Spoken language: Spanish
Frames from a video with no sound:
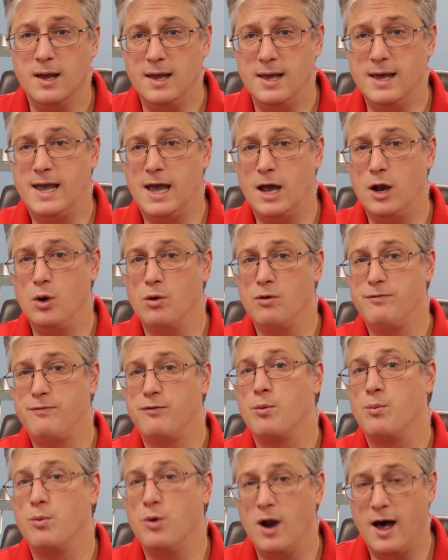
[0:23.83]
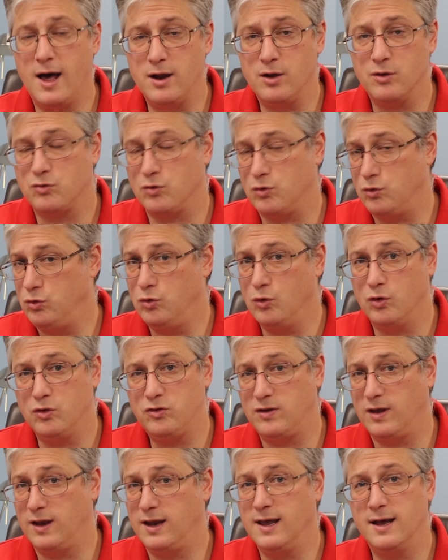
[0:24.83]
y que los formularios no
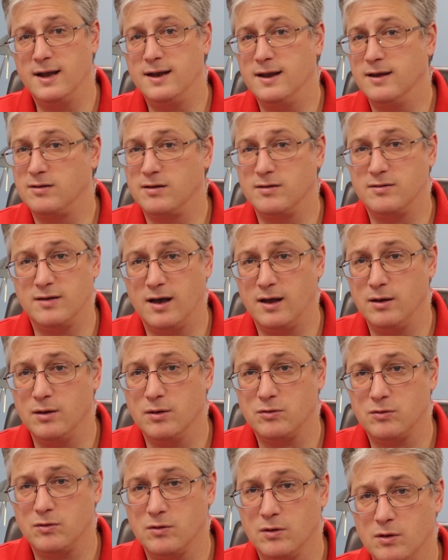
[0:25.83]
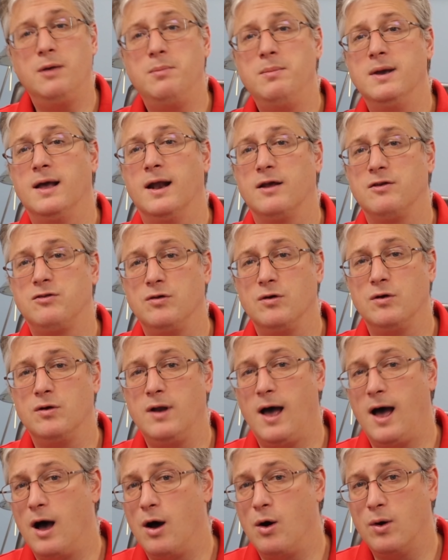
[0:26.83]
serían necesarios.
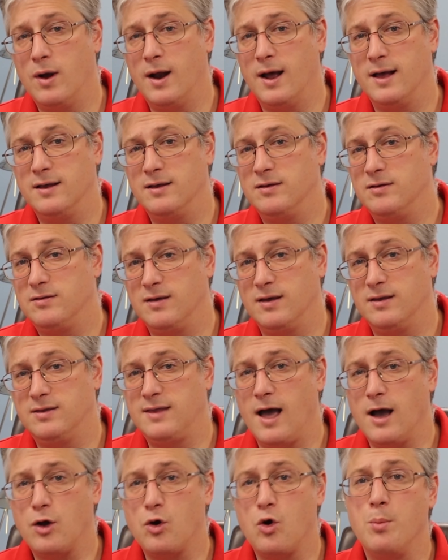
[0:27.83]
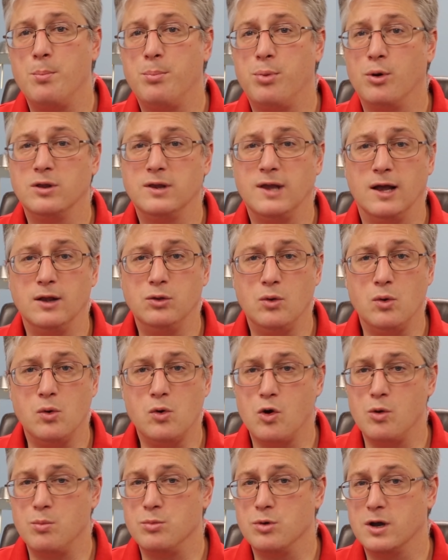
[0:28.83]
Inmigración ahora se está comportando
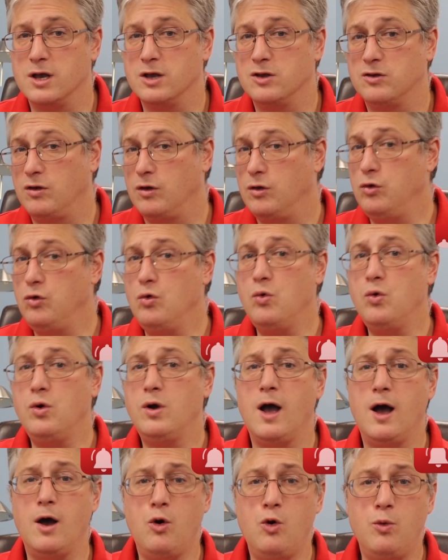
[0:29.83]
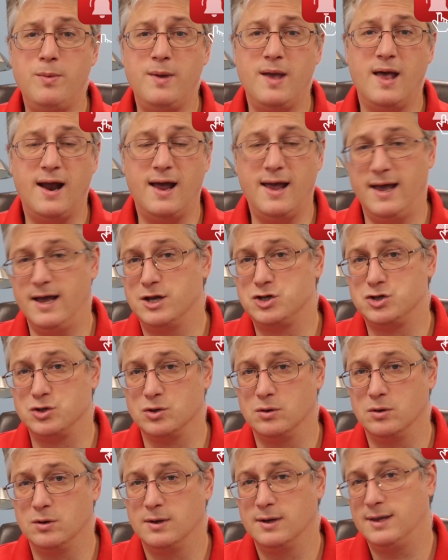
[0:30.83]
como que si nunca hubiera
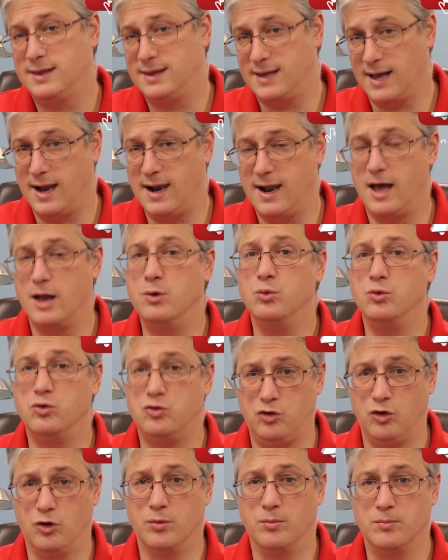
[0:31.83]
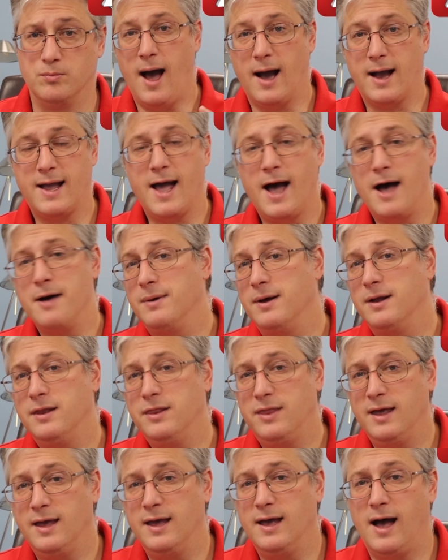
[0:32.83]
hecho tal anuncio.
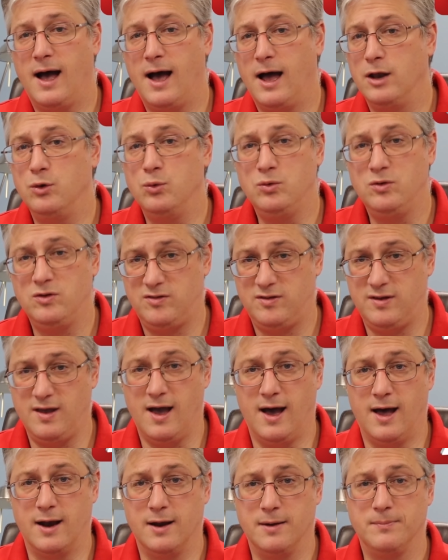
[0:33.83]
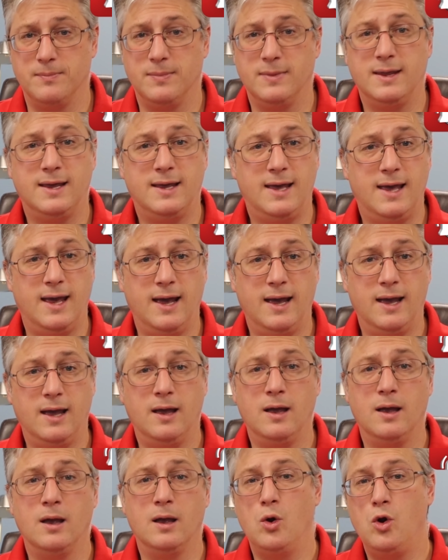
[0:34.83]
Acaban de anunciar
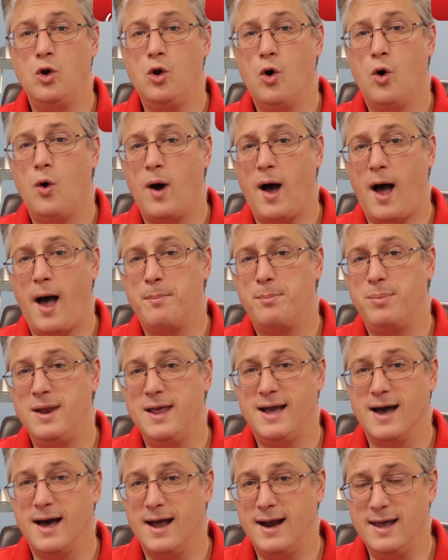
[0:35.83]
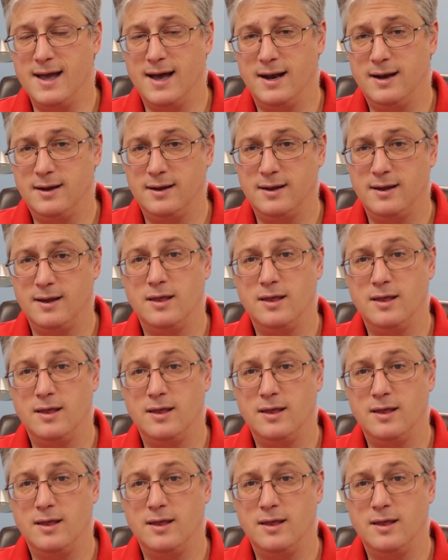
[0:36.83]
que lo aplicarían